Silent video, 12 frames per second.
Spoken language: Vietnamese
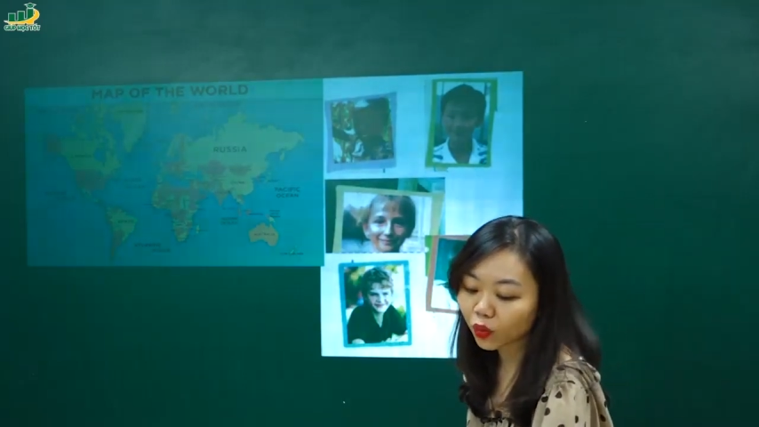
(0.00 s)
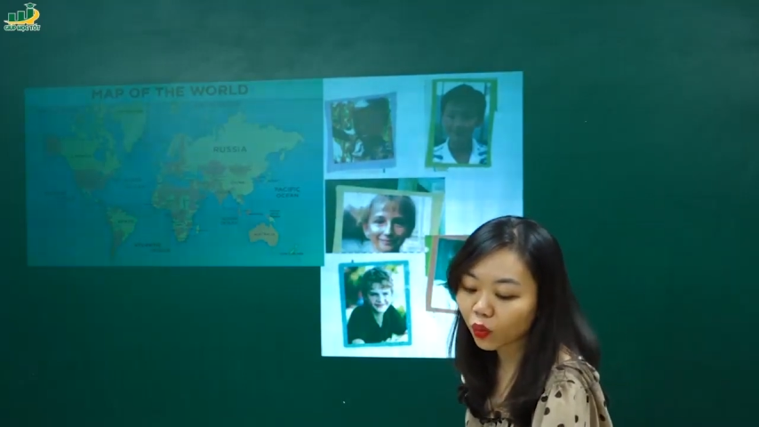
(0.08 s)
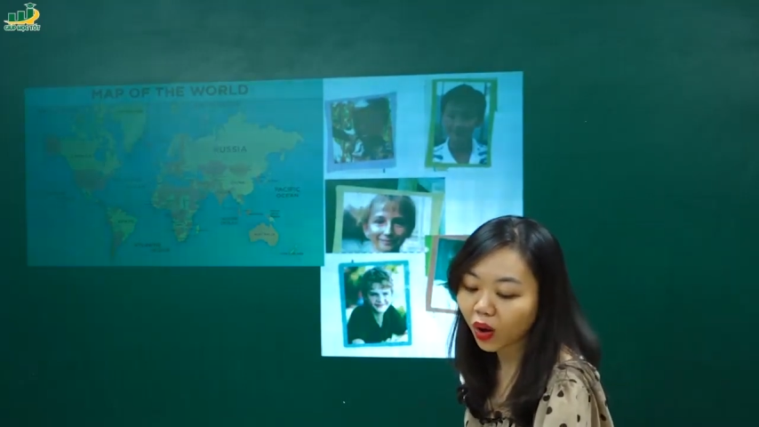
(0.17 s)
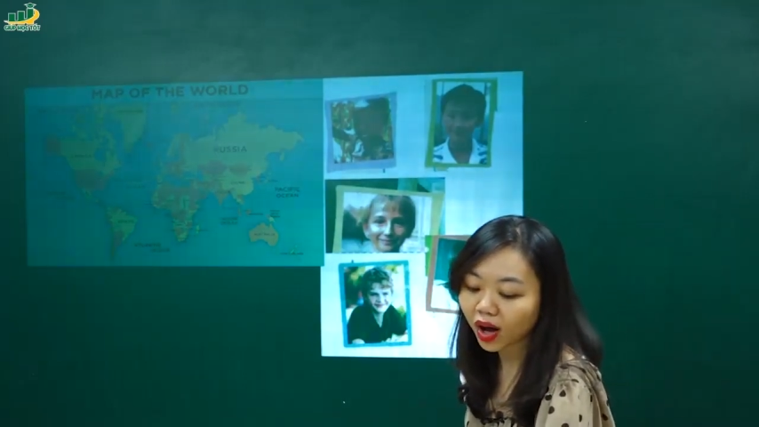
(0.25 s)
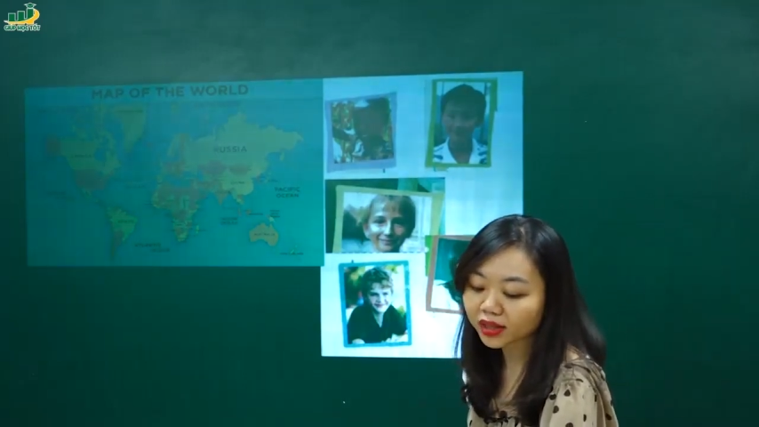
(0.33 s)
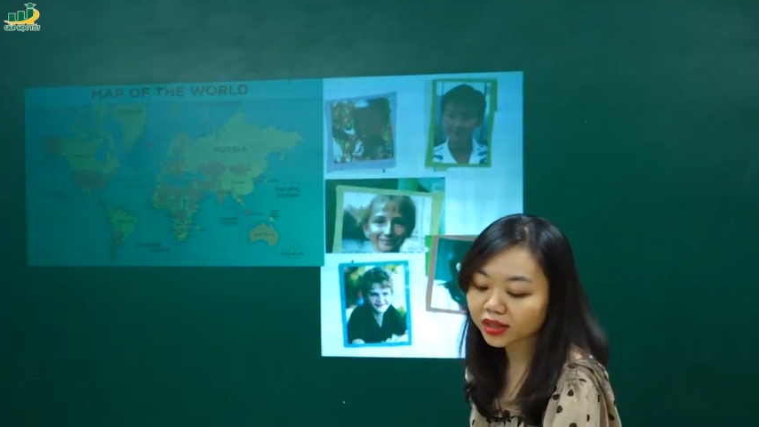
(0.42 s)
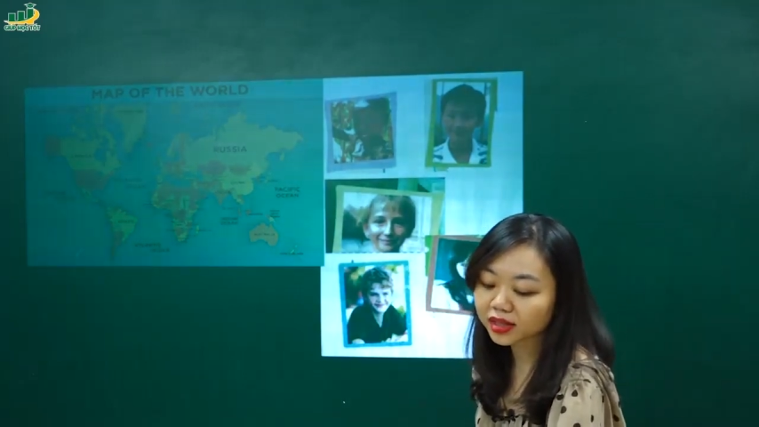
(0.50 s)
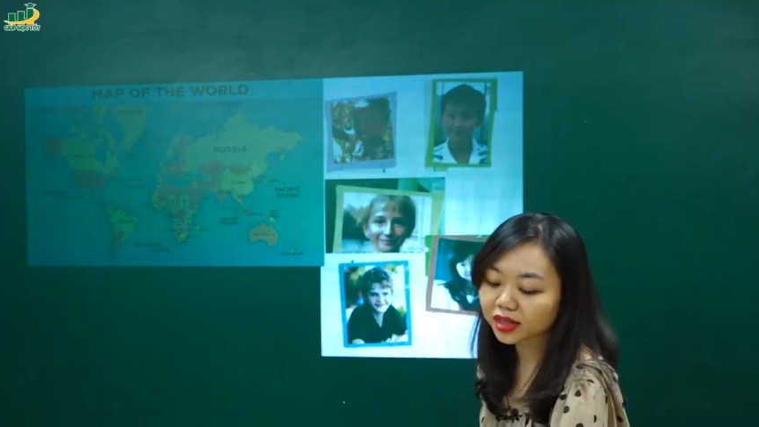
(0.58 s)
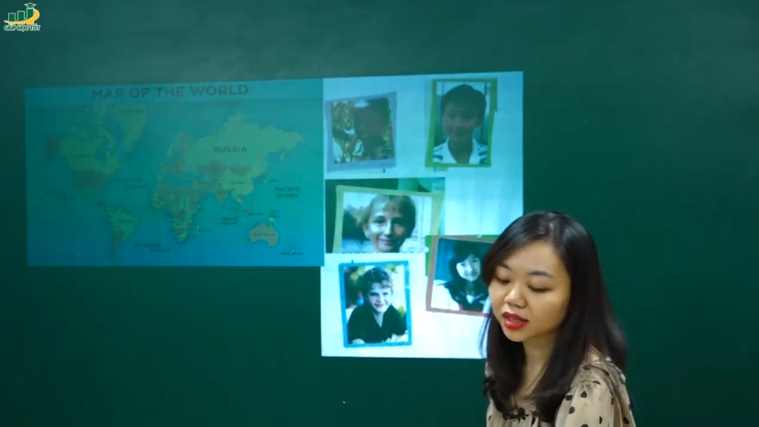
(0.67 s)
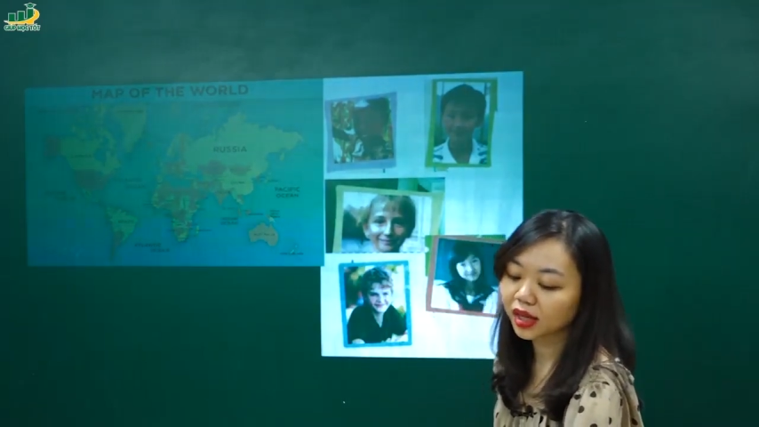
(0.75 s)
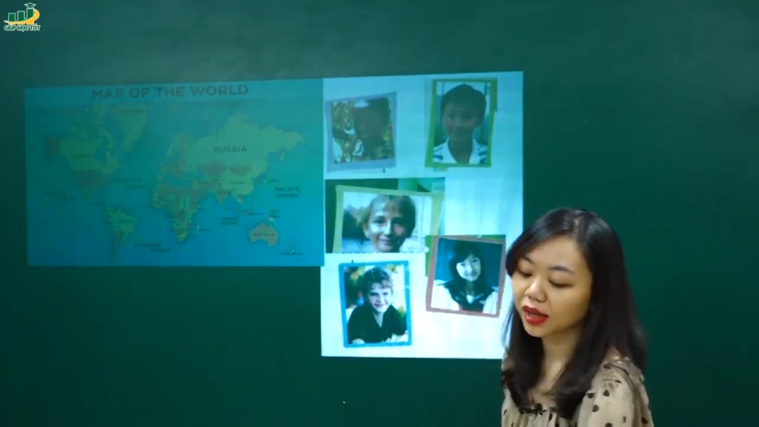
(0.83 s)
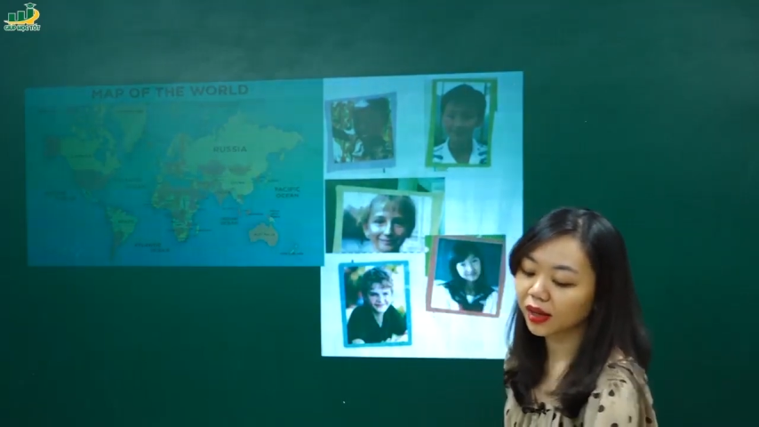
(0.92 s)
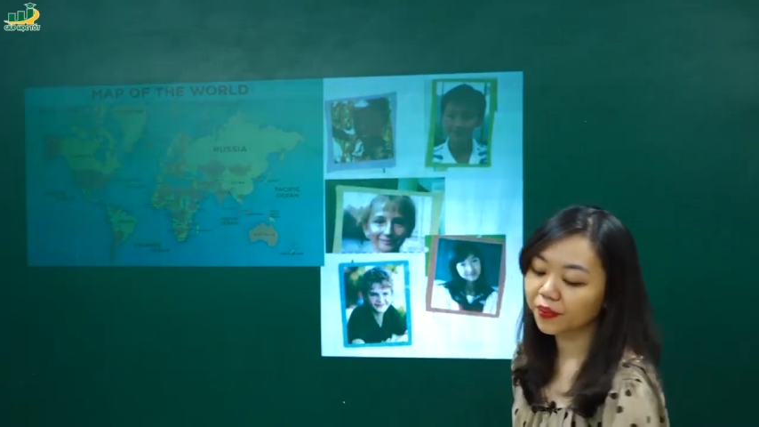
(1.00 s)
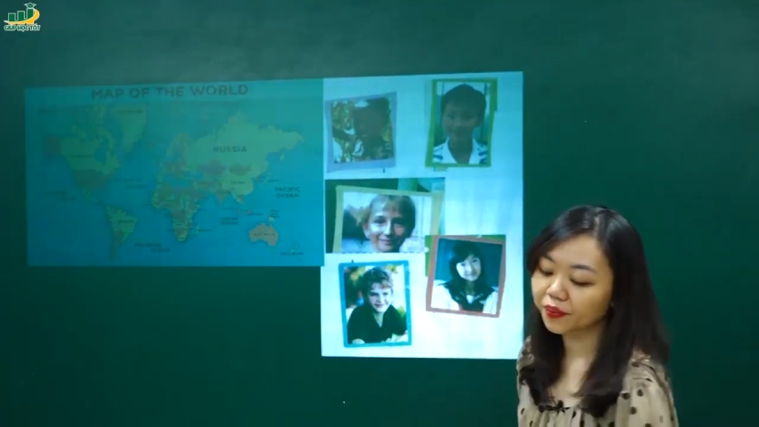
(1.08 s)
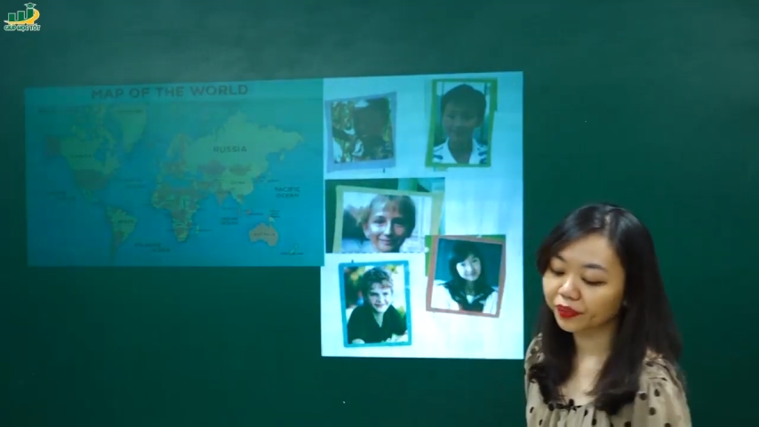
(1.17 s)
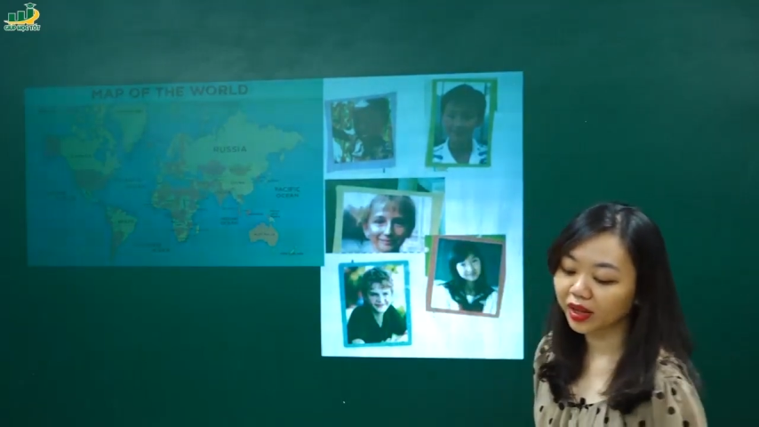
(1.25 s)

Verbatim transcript: what um,